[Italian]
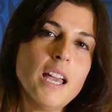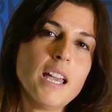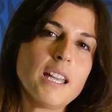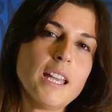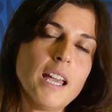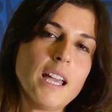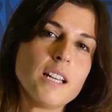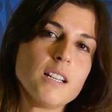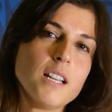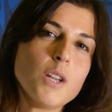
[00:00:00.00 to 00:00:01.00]
e
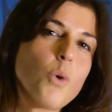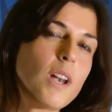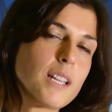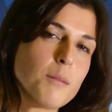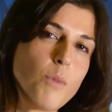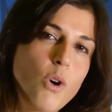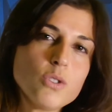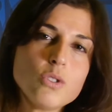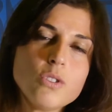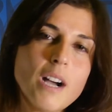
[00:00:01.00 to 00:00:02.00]
che eh, in qualche
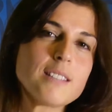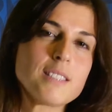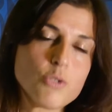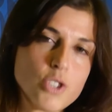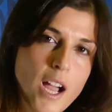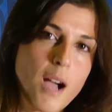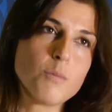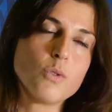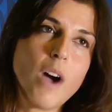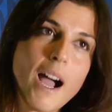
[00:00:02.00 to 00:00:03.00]
modo
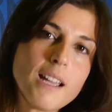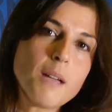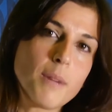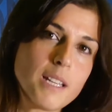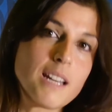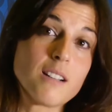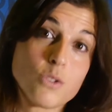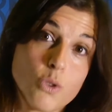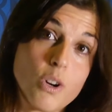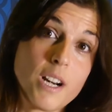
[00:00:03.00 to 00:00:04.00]
associamo anche in maniera
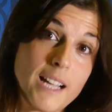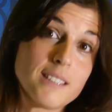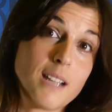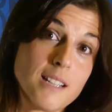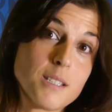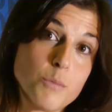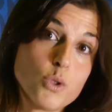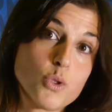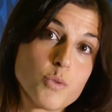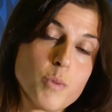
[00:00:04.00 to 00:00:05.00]
scorretta, anzi
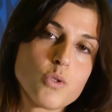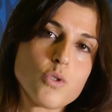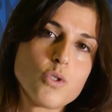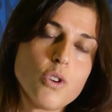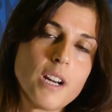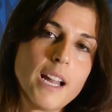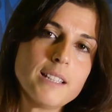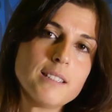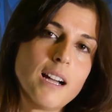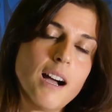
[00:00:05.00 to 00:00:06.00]
molto spesso
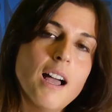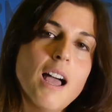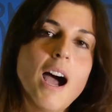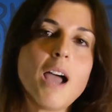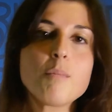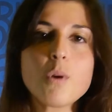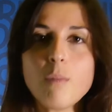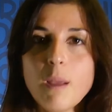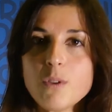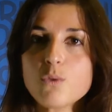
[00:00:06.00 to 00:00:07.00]
scorretta, ai
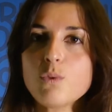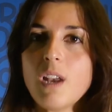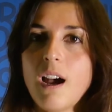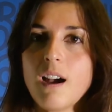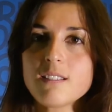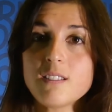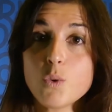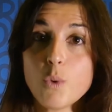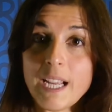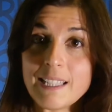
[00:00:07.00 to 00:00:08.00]
problemi sulla
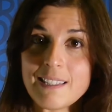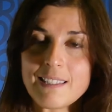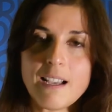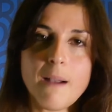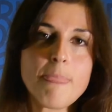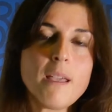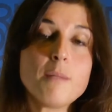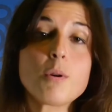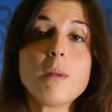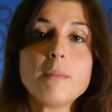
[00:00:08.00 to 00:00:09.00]
sicurezza,
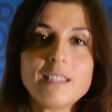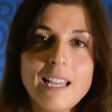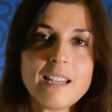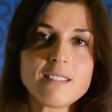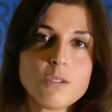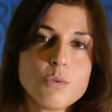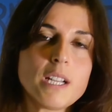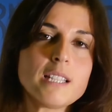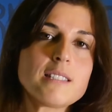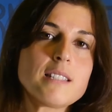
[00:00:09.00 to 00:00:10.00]
ai problemi della
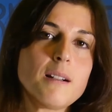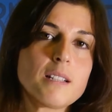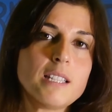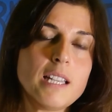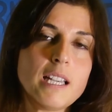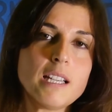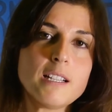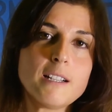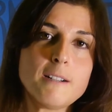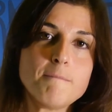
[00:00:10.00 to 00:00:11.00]
sicurezza che
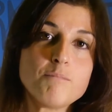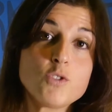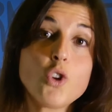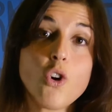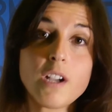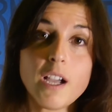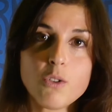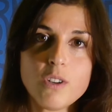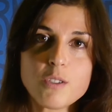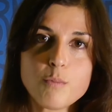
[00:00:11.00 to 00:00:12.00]
ehm,
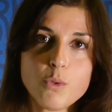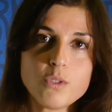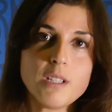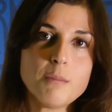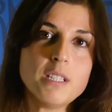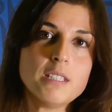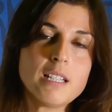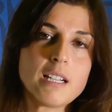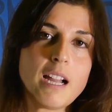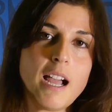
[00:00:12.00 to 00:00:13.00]
toccano le sponde del
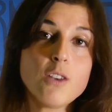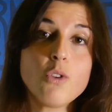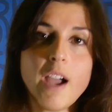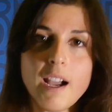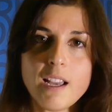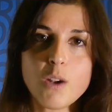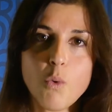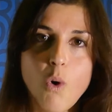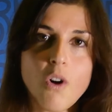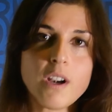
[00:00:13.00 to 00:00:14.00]
Mediterraneo e anche il
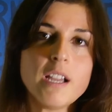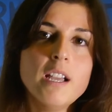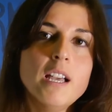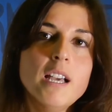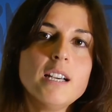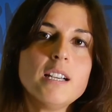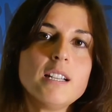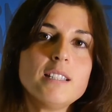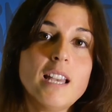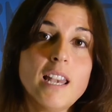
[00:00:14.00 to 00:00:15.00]
cuore
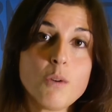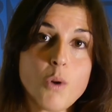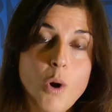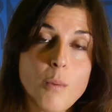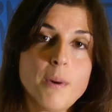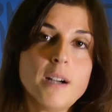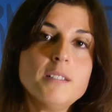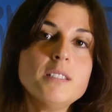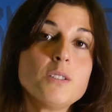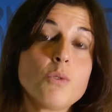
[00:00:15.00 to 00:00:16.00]
eh, dell'Europa
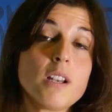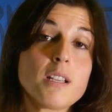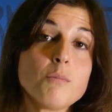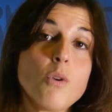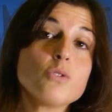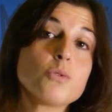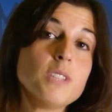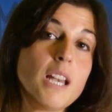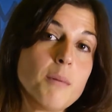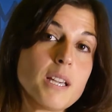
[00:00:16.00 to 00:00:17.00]
in qualche modo.
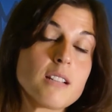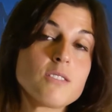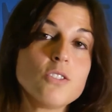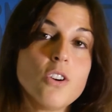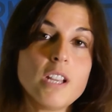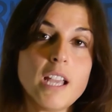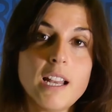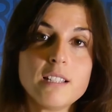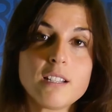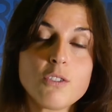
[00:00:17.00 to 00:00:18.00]
Quindi le migrazioni
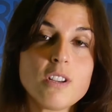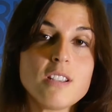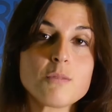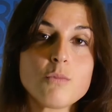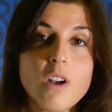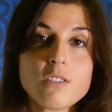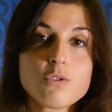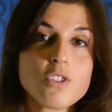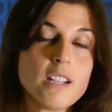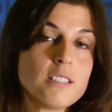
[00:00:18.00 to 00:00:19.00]
e il terrorismo
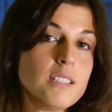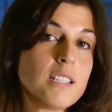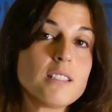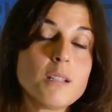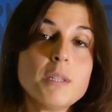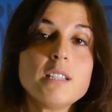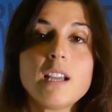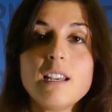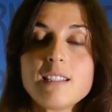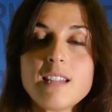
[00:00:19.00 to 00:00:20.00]
associate
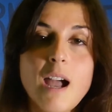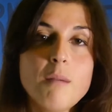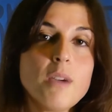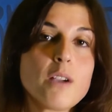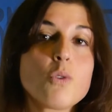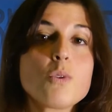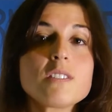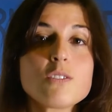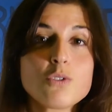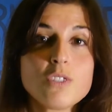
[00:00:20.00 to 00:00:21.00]
direttamente all'Islam, ecco
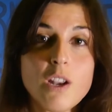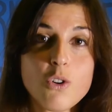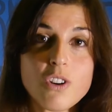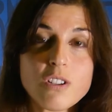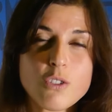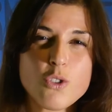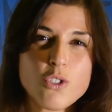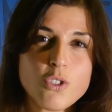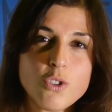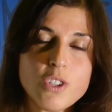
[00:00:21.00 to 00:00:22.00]
queste sono delle
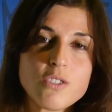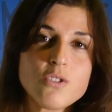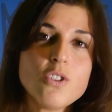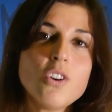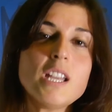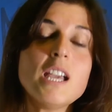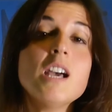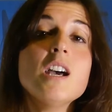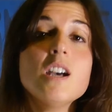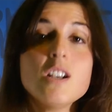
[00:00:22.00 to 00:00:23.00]
co connessioni
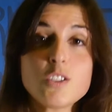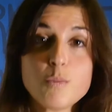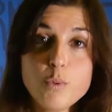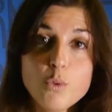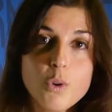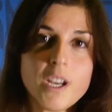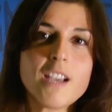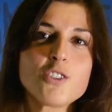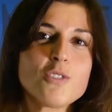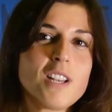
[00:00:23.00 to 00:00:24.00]

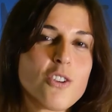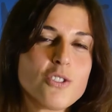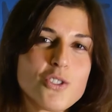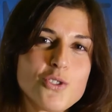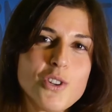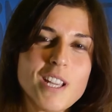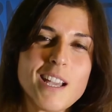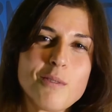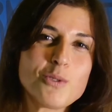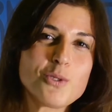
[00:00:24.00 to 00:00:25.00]
spurie, cioè delle
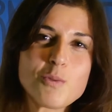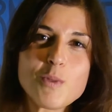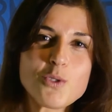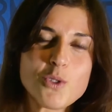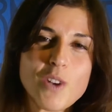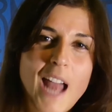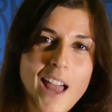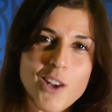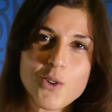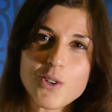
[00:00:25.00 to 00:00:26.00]
connessioni che molto spesso non hanno